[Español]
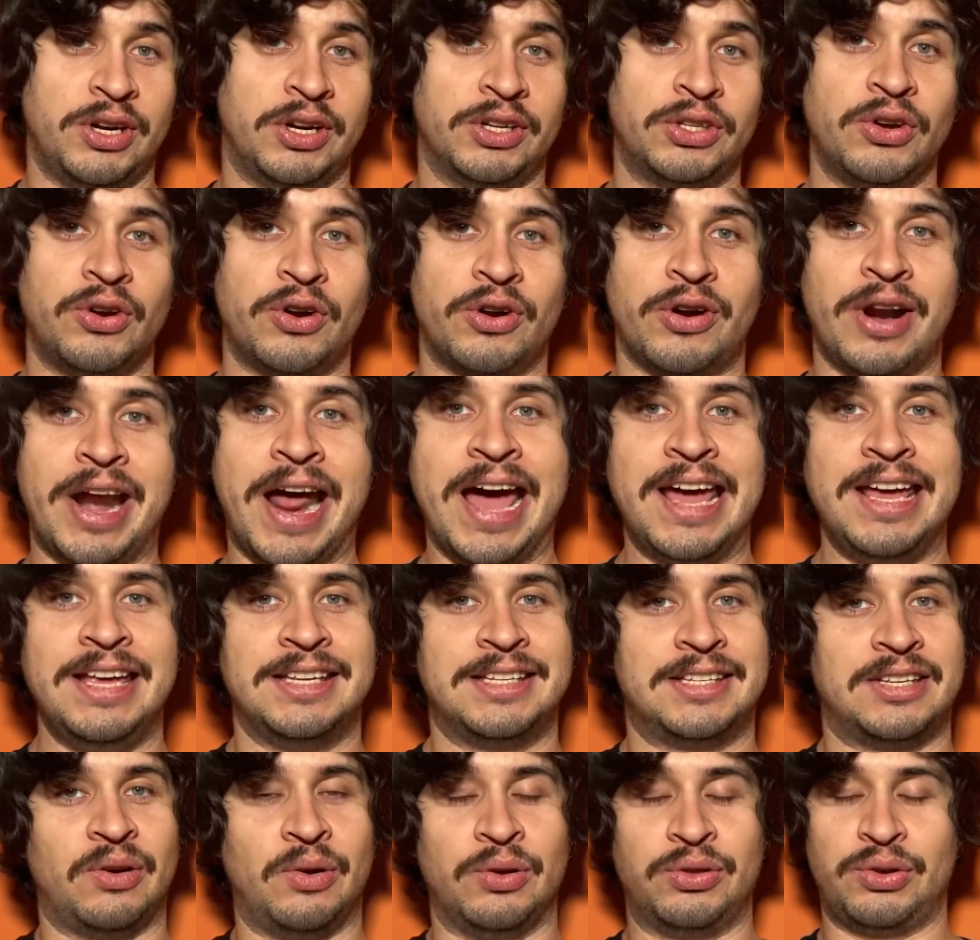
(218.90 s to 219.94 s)
Por cierto,
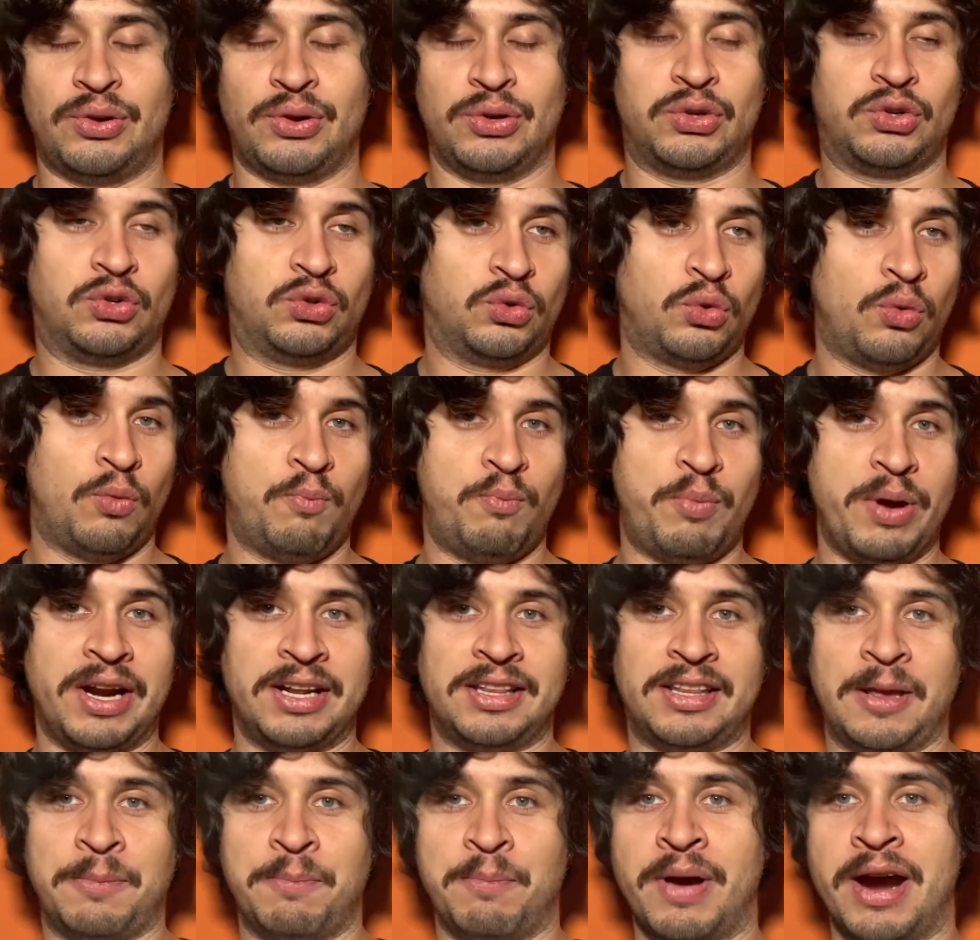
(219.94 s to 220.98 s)
Rice, otro
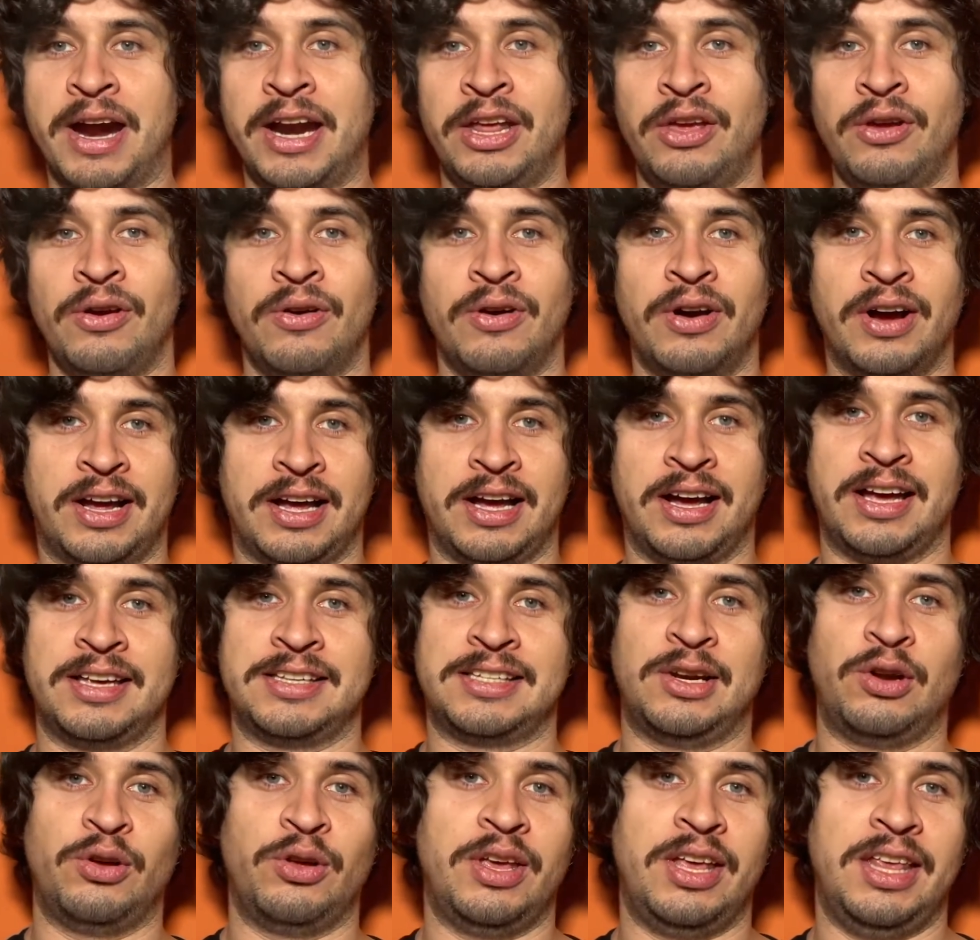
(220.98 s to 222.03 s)
súper temario acá
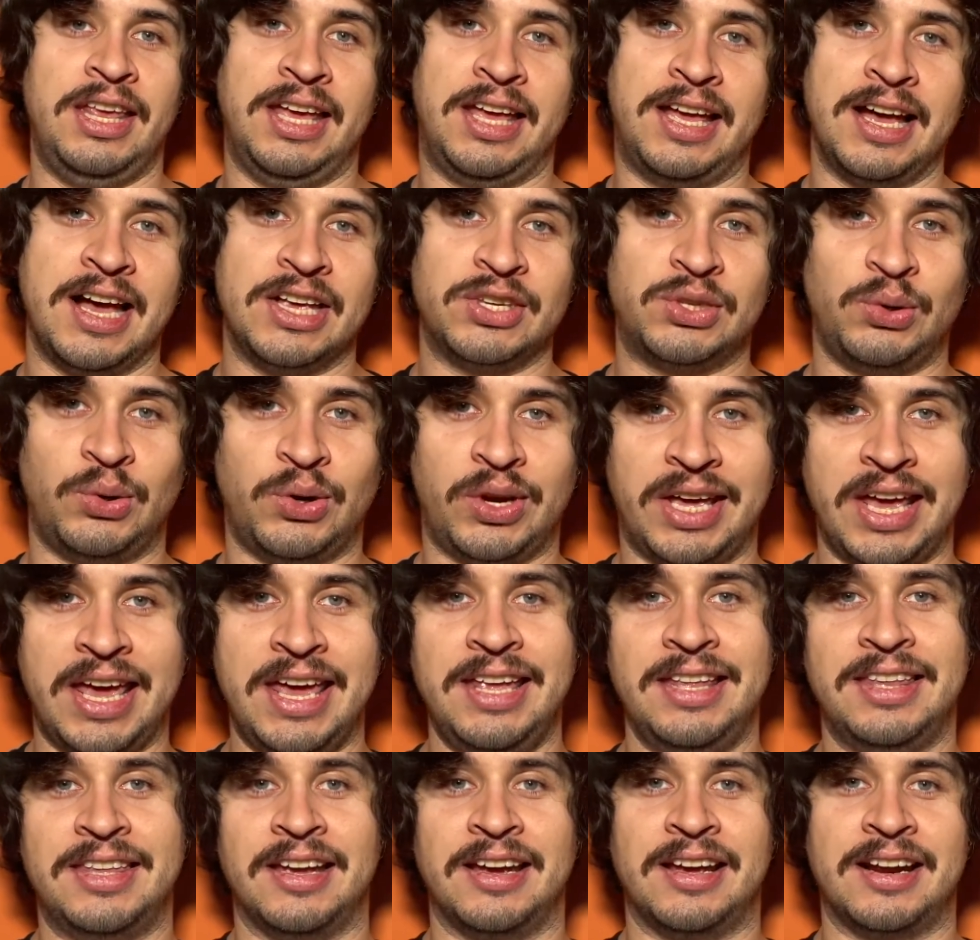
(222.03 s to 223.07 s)
que se lo dedica a sus
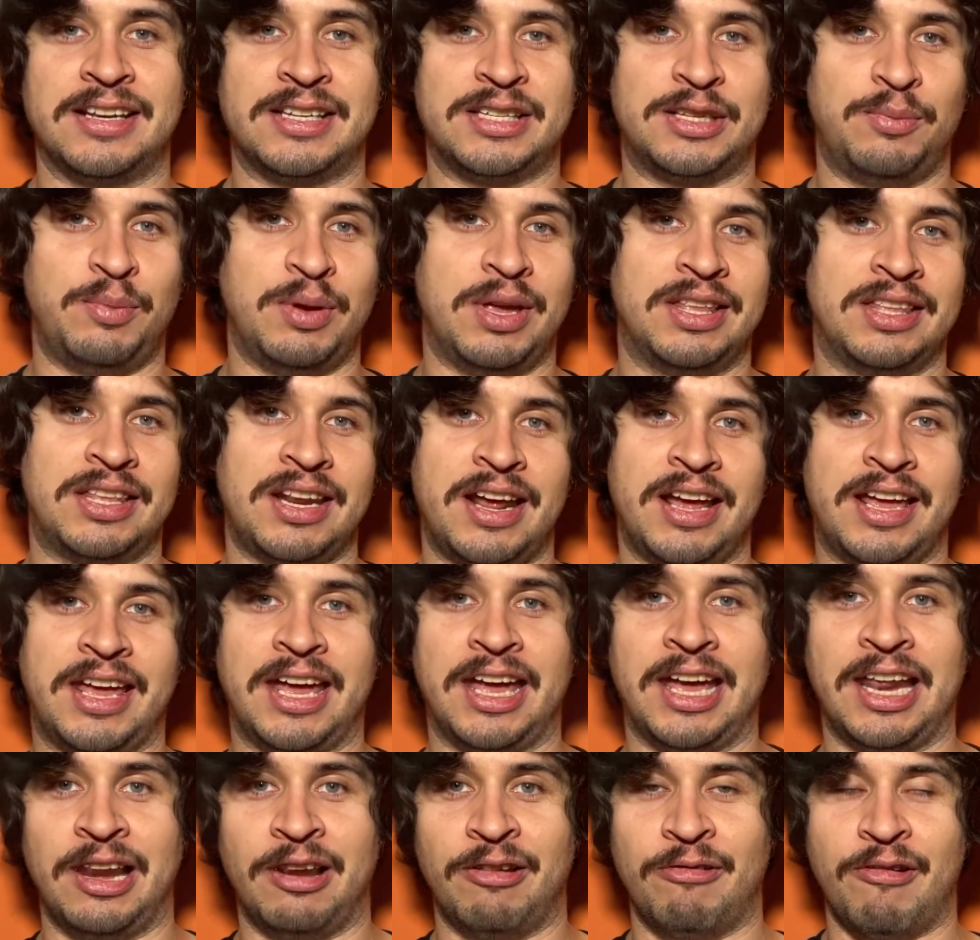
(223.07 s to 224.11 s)
haters mientras
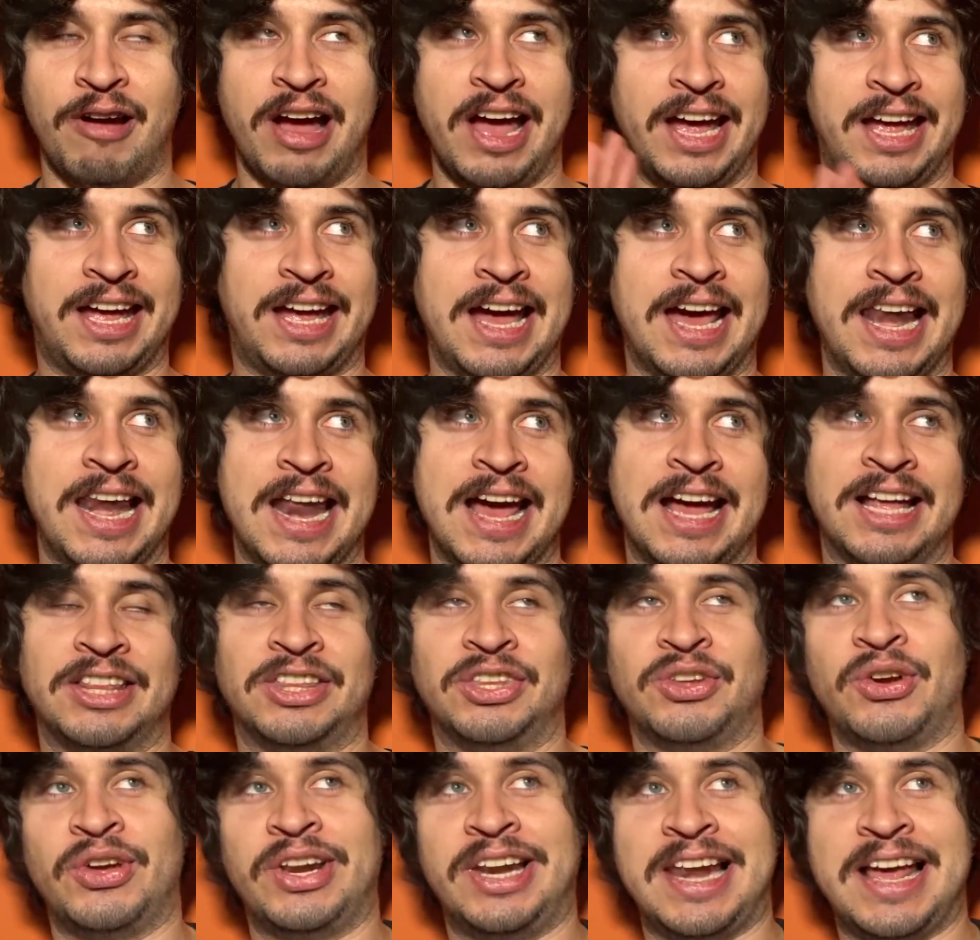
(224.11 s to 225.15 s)
que él va
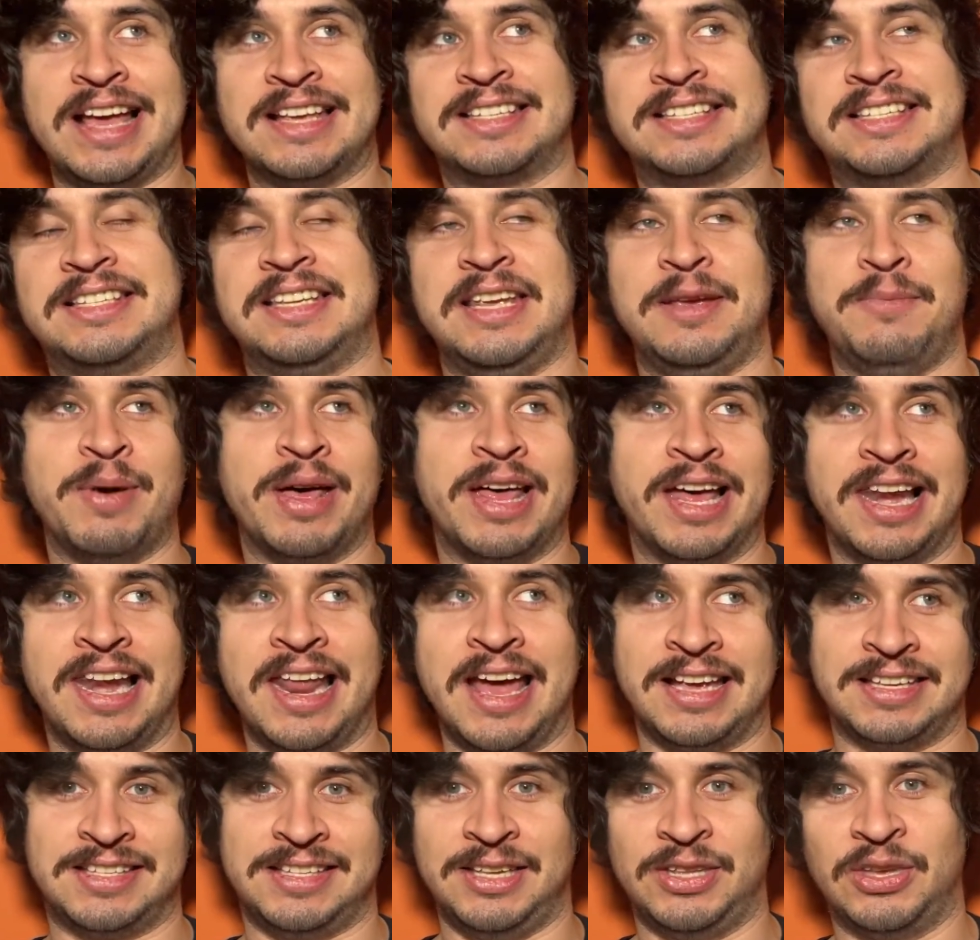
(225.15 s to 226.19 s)
escalando en la cima
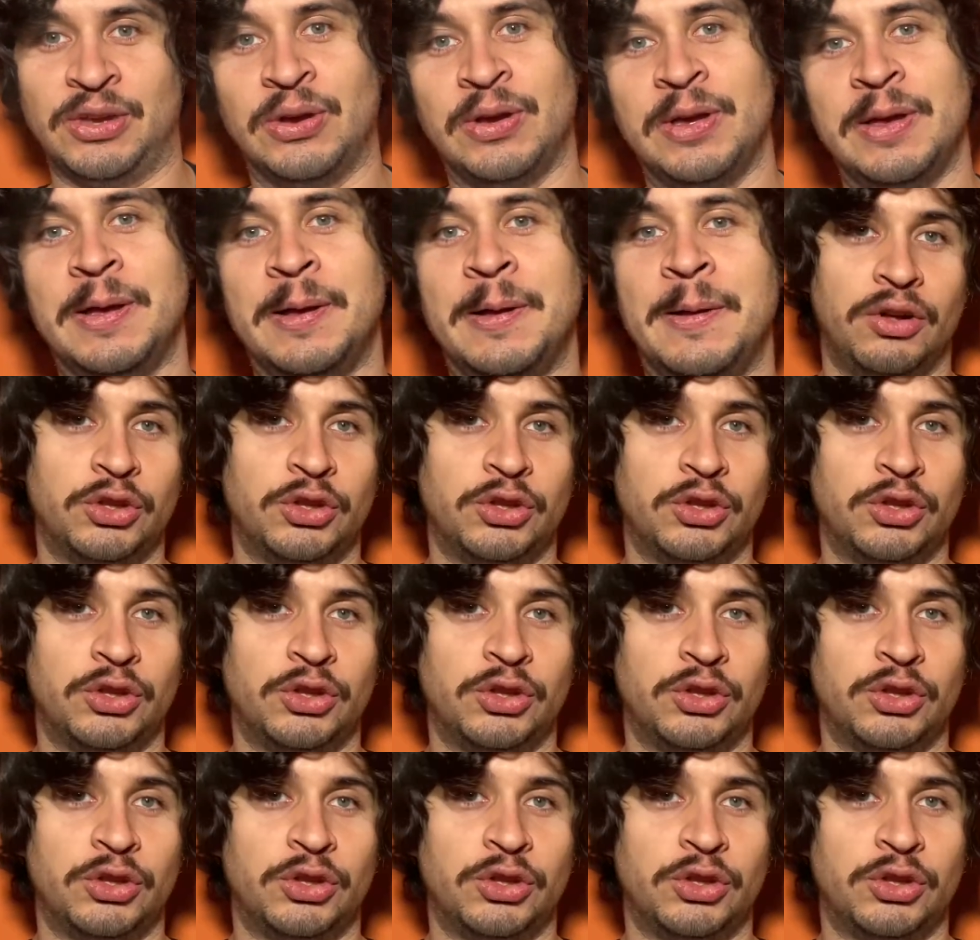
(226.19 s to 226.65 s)
del éxito.